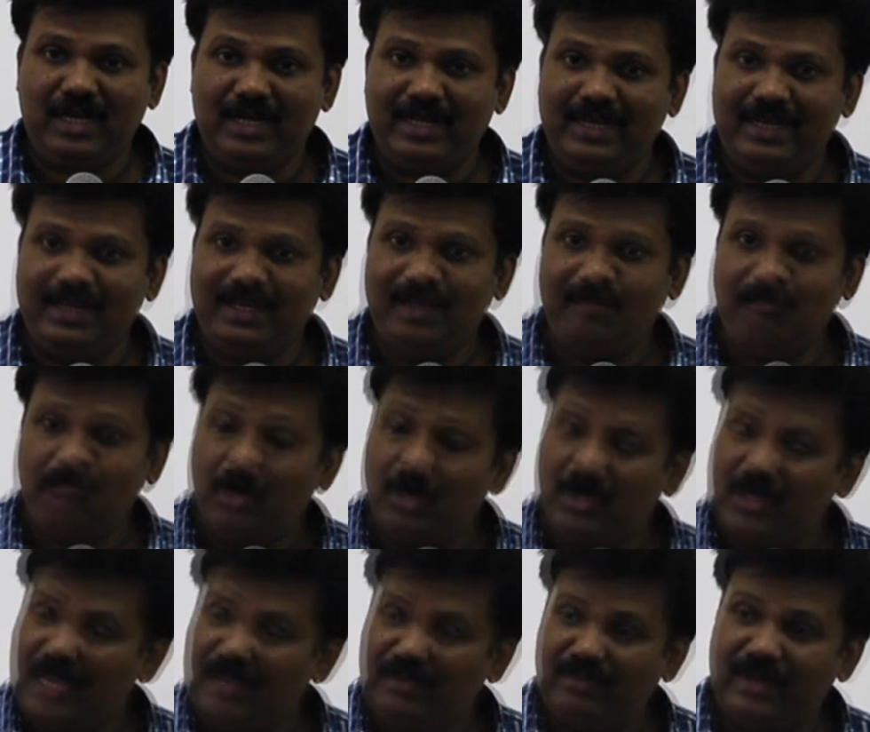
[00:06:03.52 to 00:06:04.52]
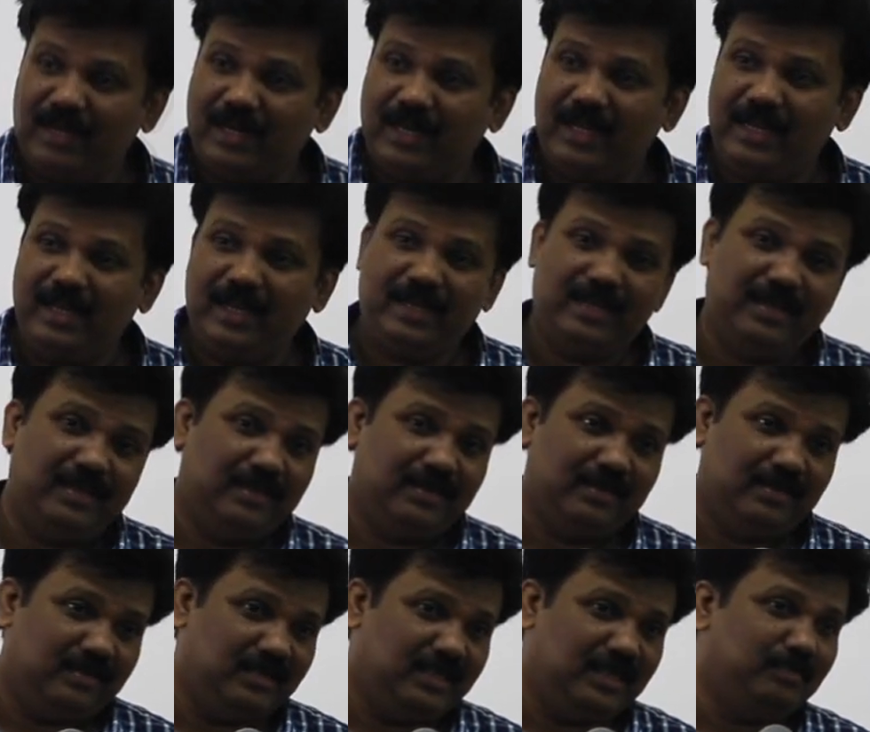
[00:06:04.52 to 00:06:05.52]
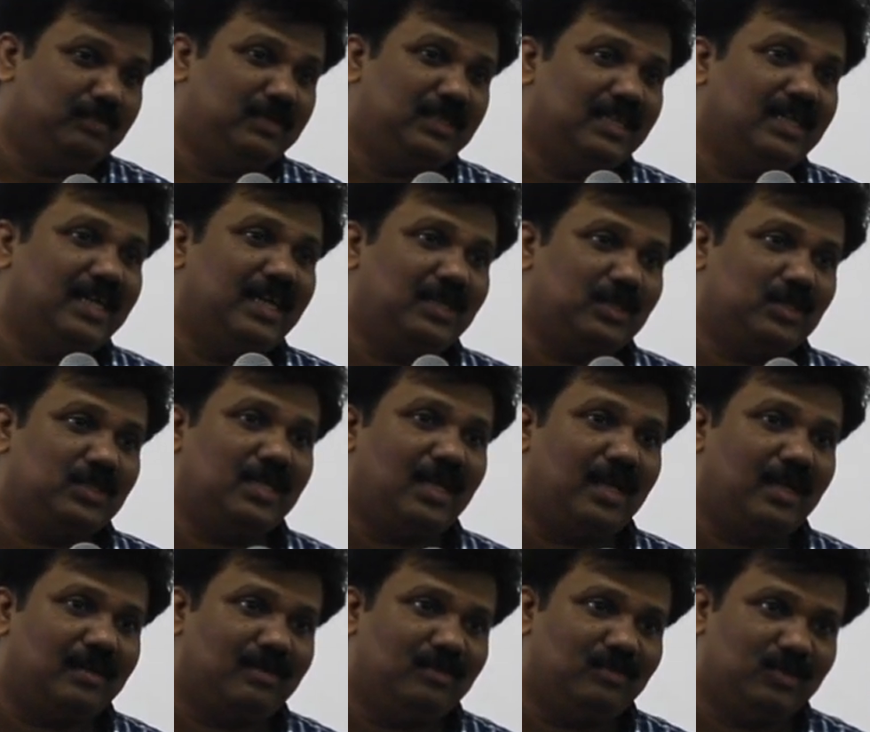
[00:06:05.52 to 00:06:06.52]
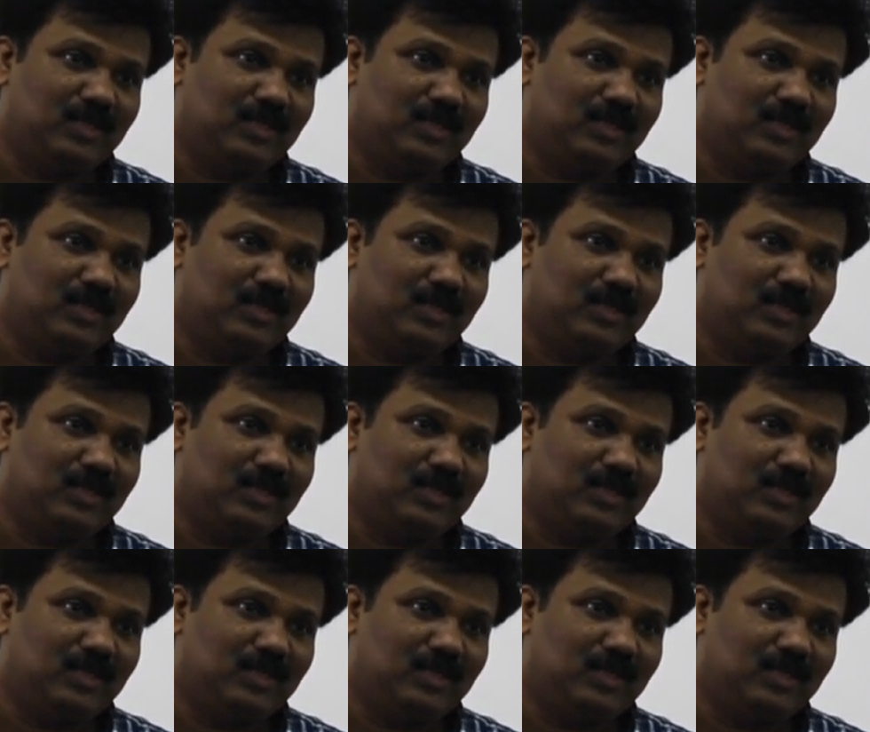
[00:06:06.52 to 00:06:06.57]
बकरी है जानवर के कीमती के अनुसार